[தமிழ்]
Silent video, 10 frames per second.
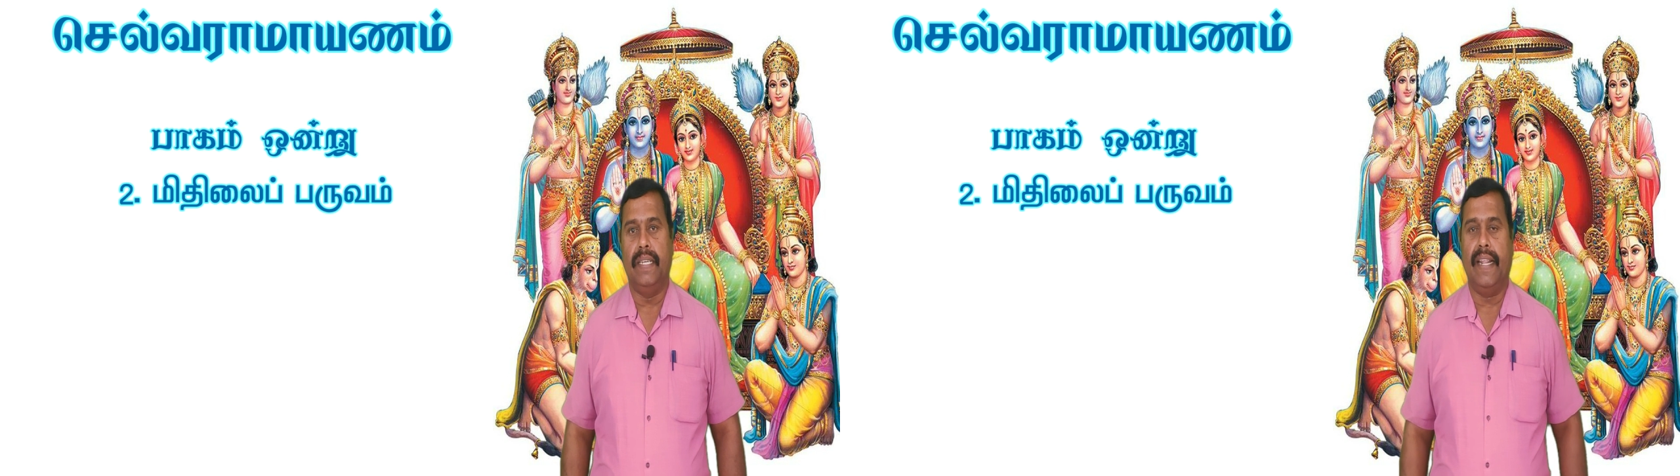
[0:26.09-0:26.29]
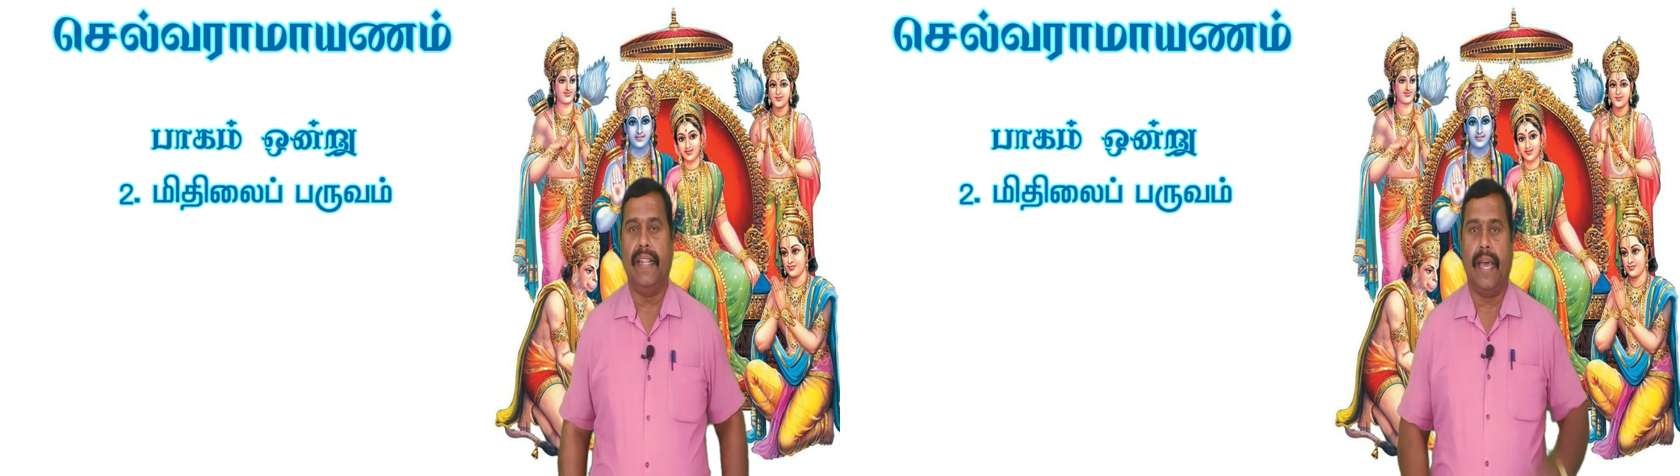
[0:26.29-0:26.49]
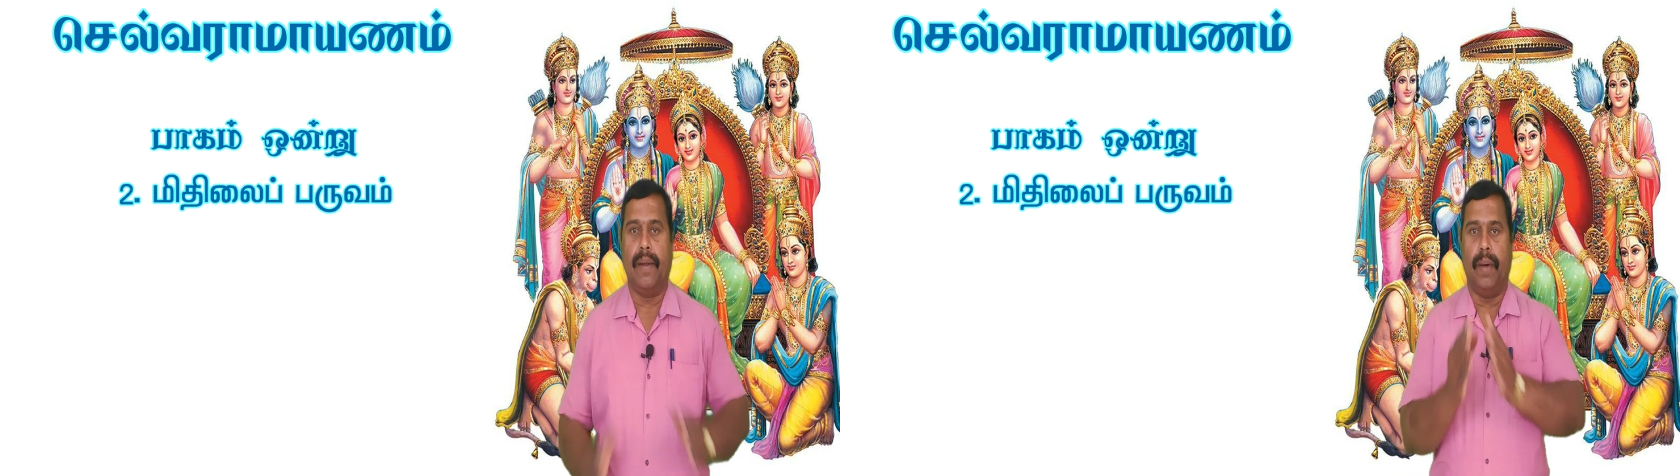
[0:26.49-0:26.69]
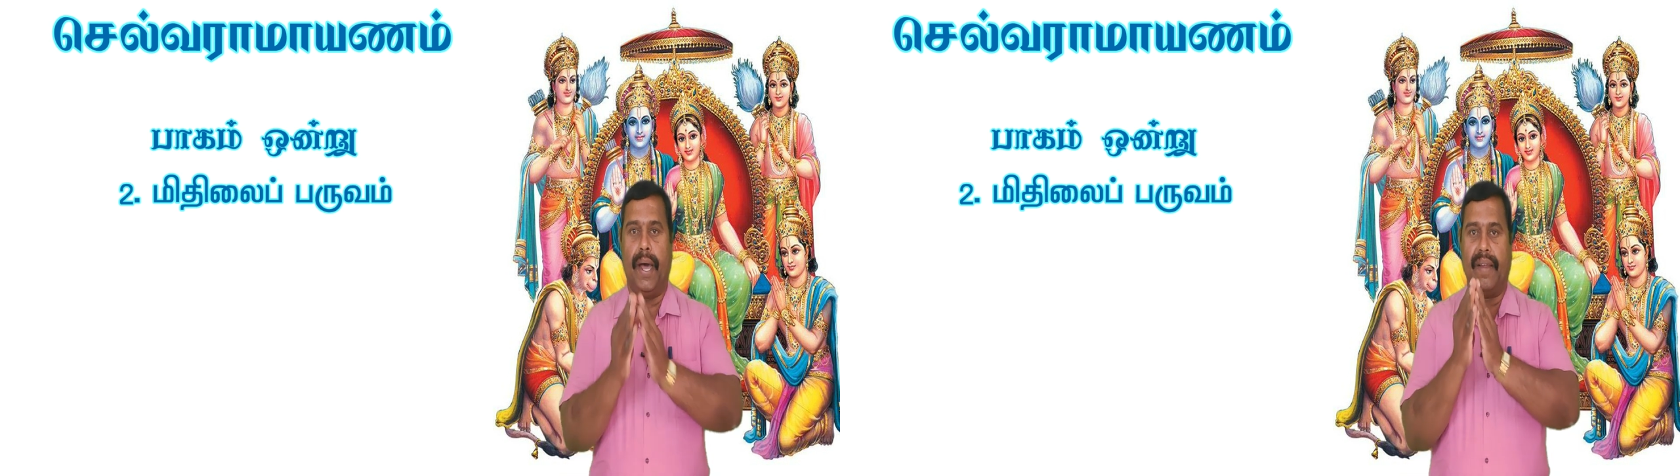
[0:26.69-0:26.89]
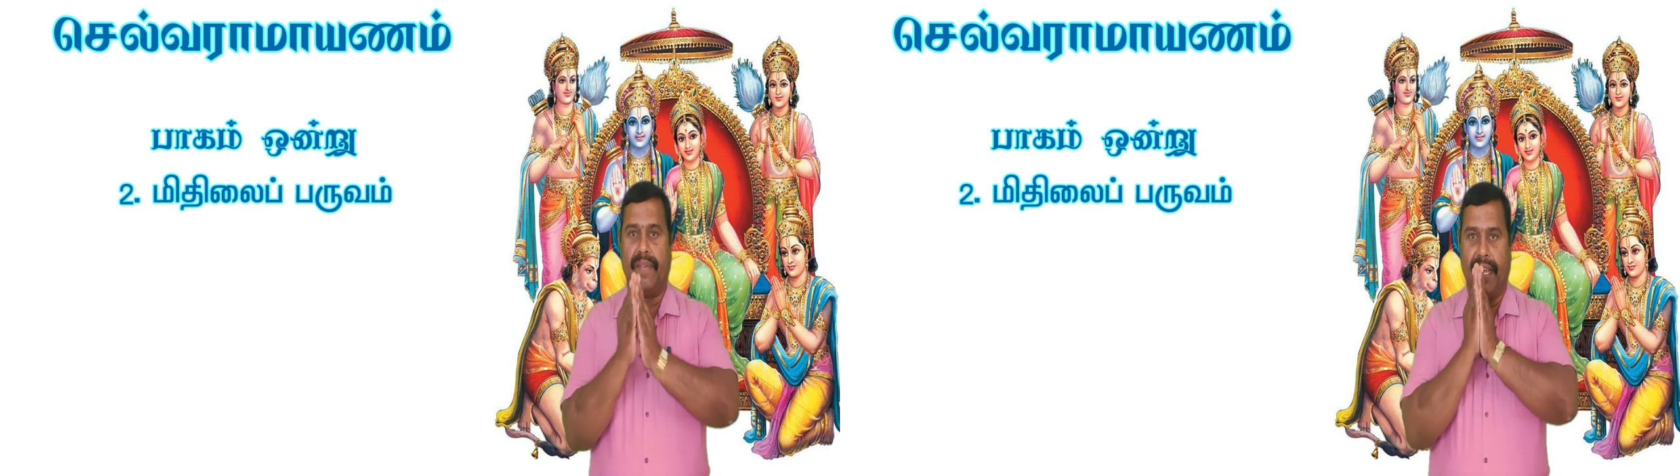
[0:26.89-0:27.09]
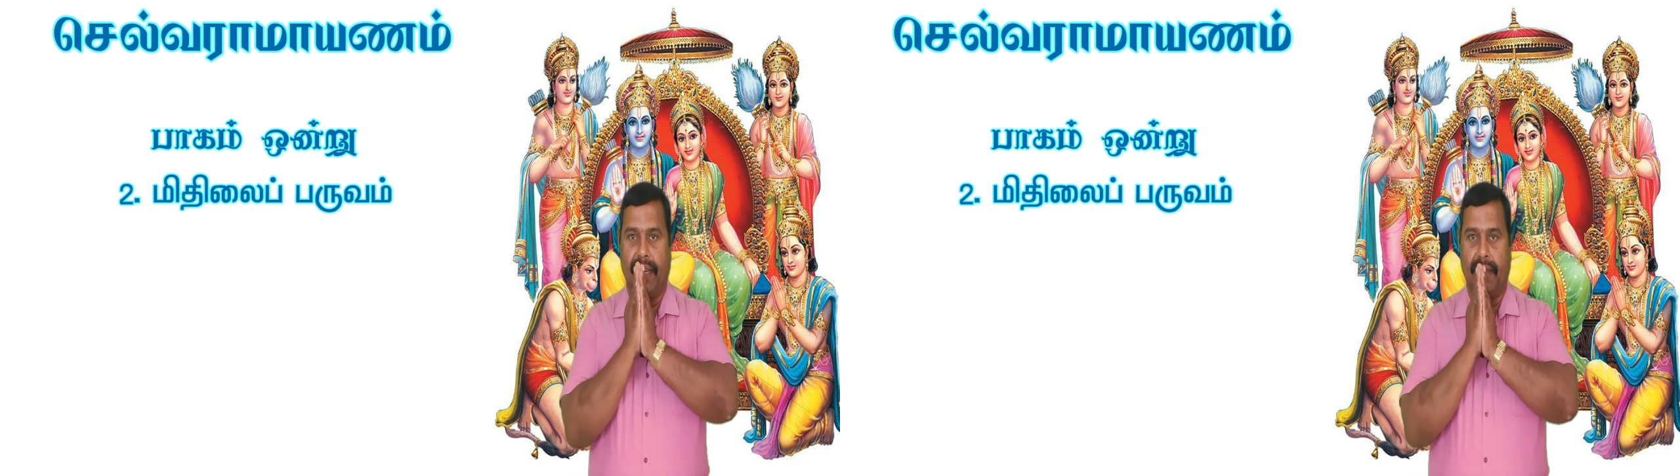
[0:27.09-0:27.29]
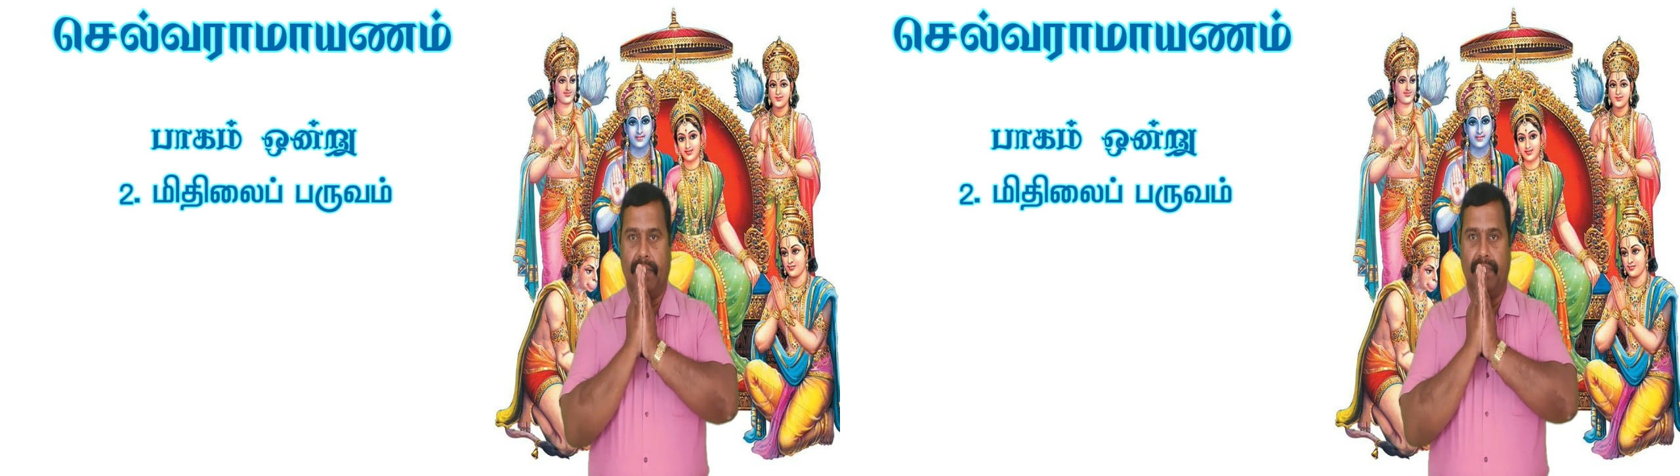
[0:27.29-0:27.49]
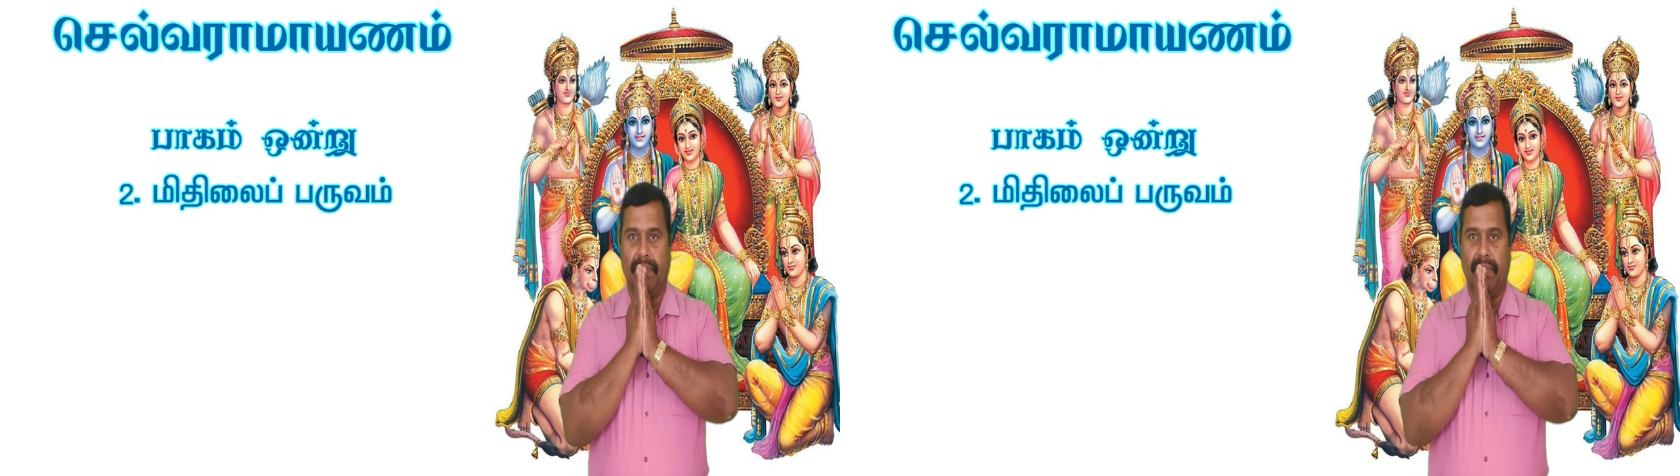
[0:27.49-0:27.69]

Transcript: எனது அன்பான வணக்கம்